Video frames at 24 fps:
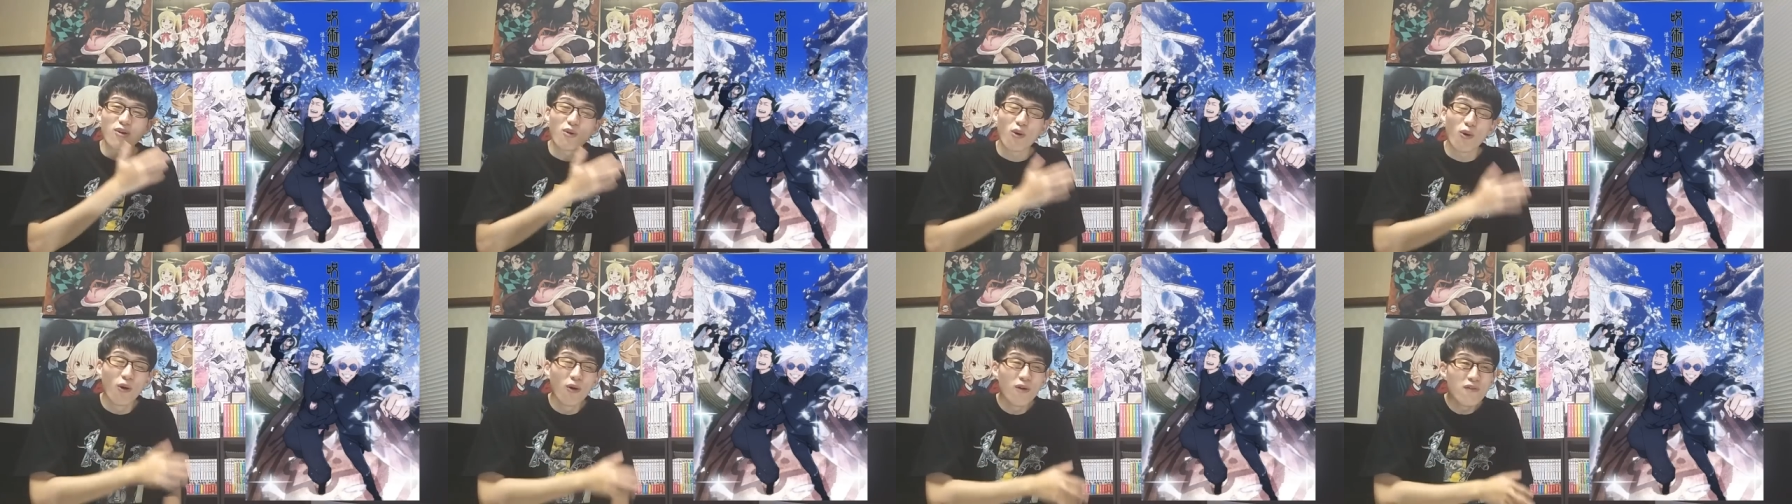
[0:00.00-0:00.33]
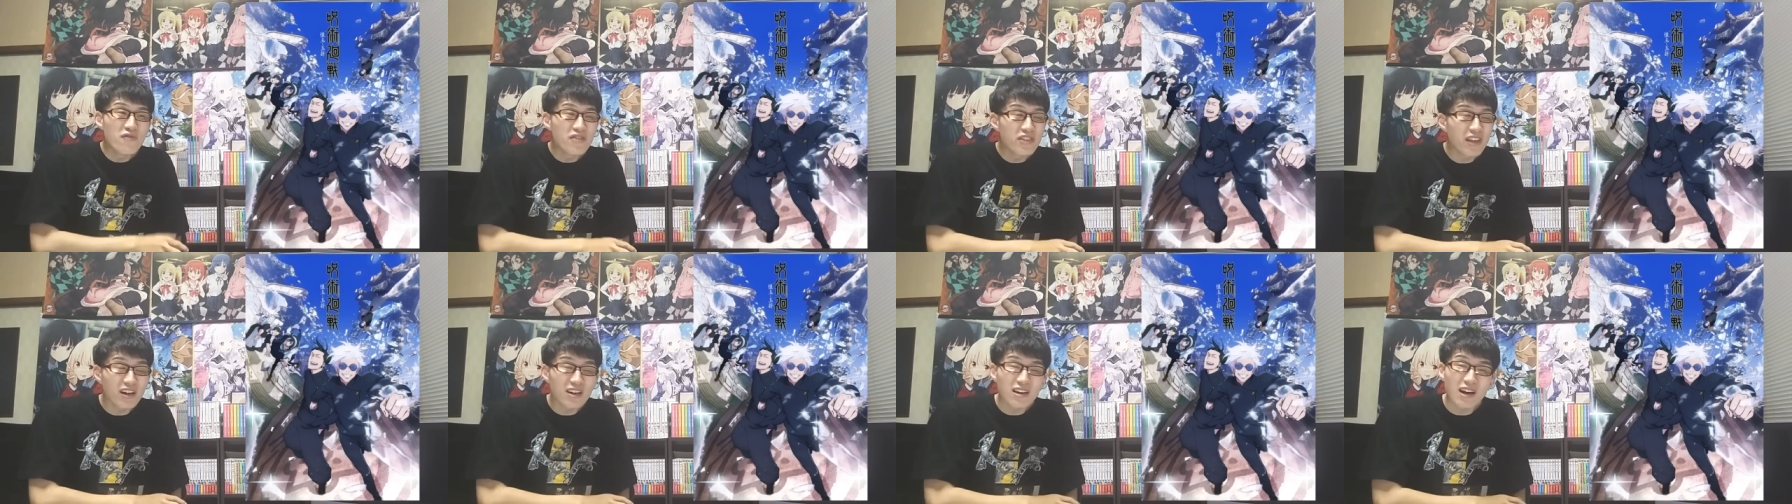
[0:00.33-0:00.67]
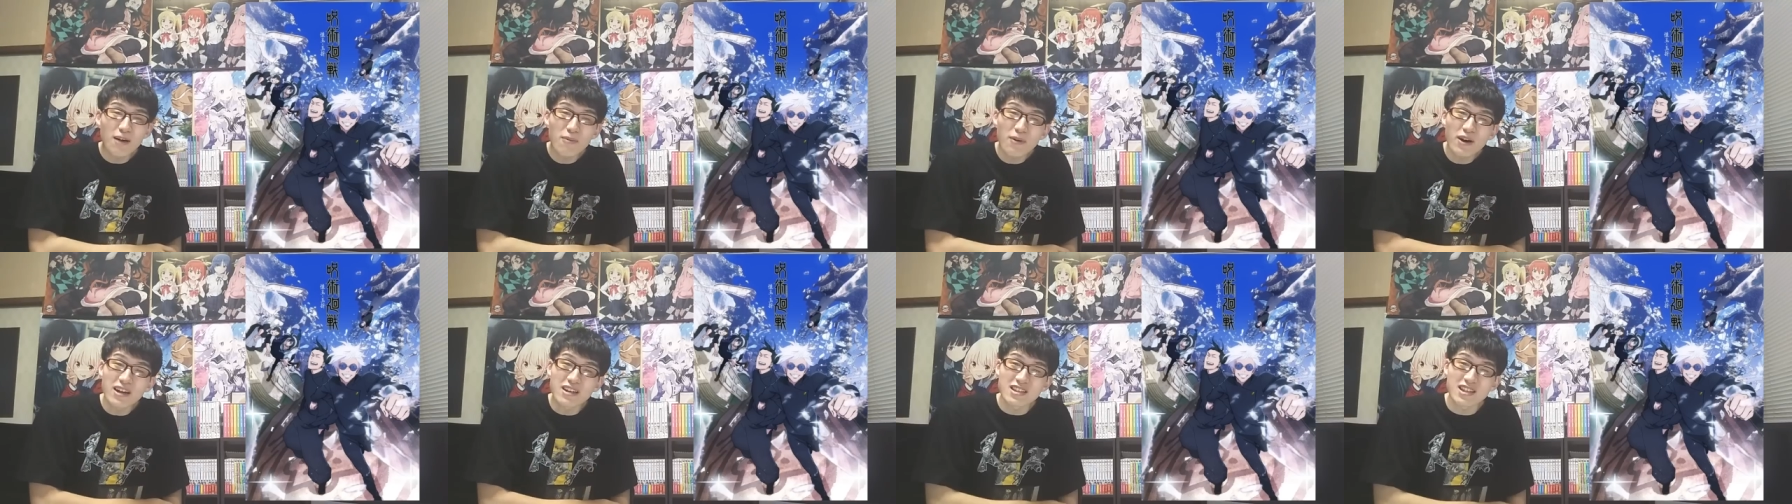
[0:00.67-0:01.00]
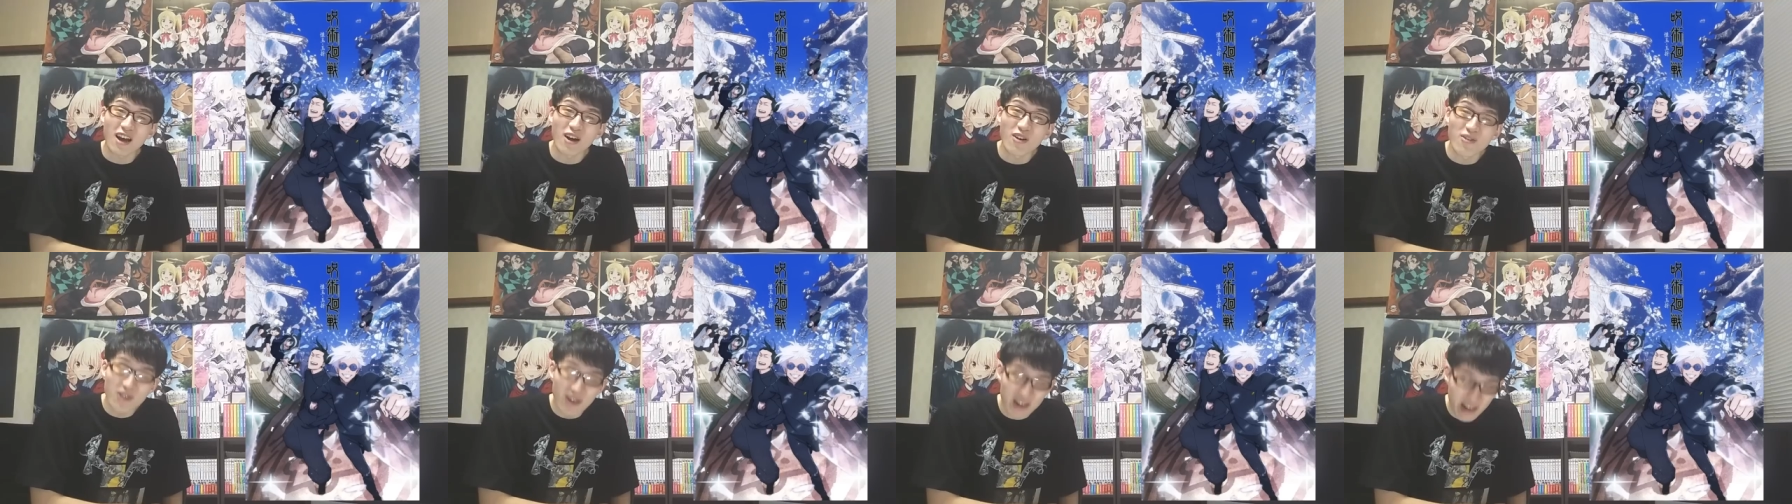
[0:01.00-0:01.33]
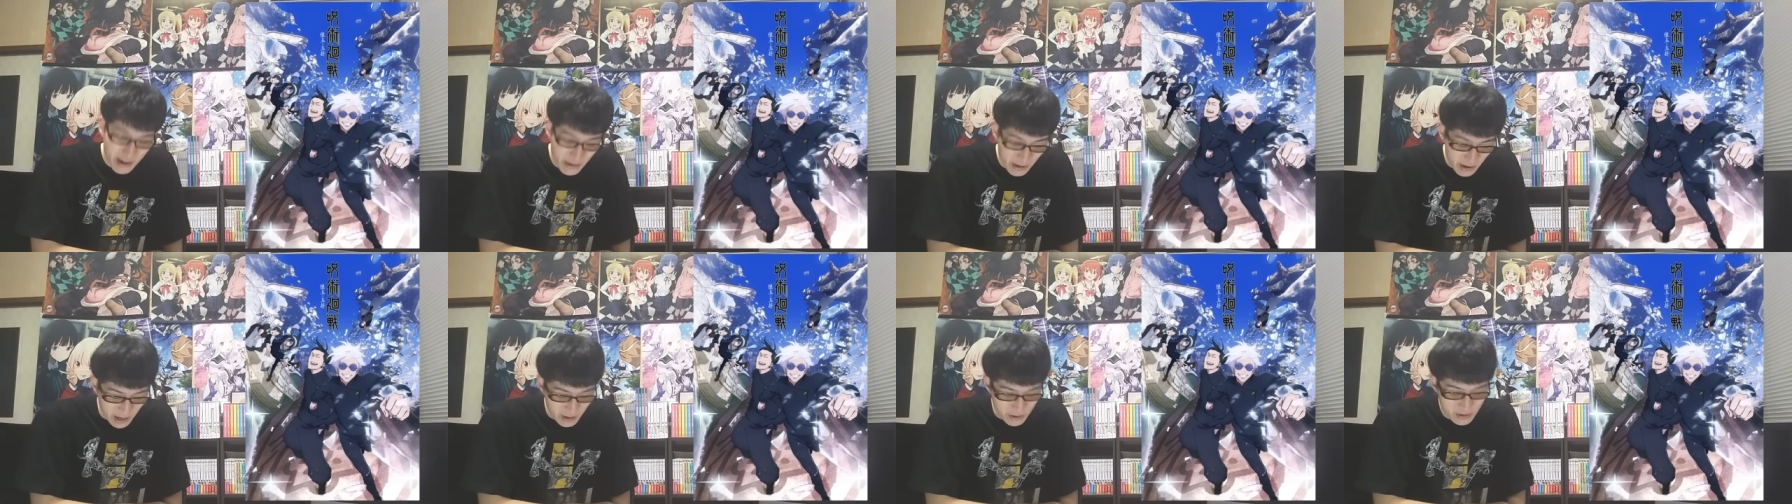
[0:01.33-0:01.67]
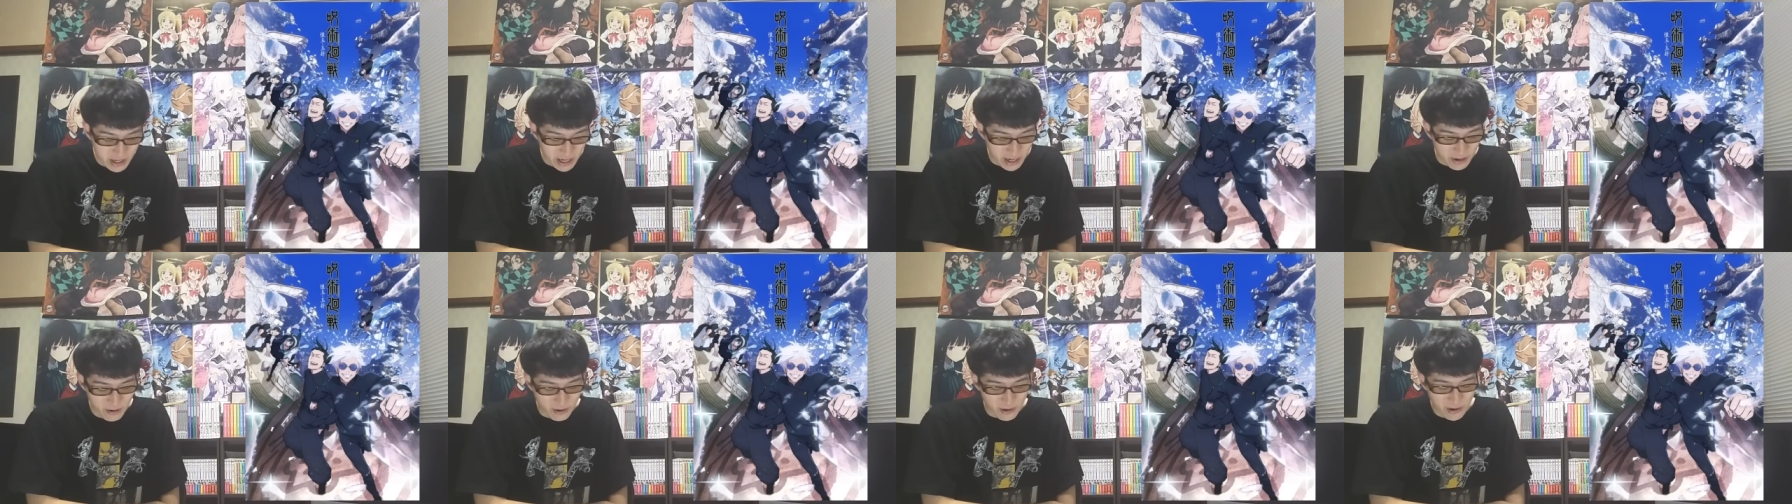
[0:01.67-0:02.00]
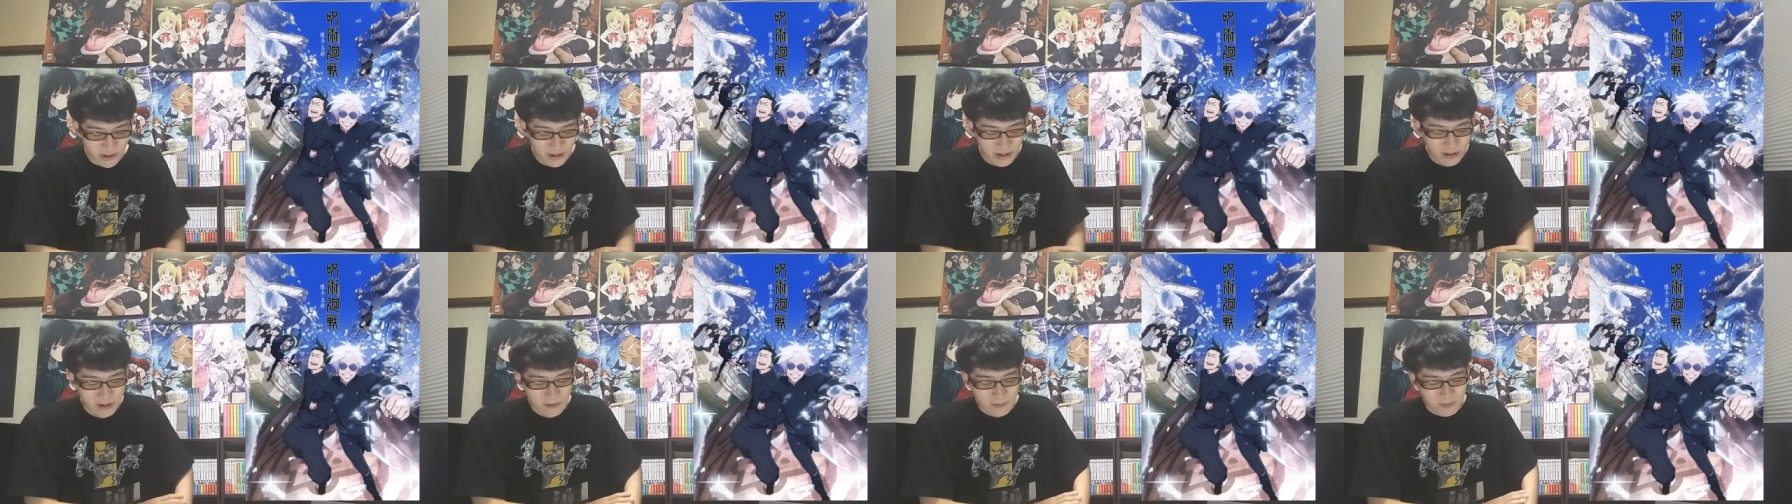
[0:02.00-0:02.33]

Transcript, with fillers: こんなやばい作画なのかぐらいの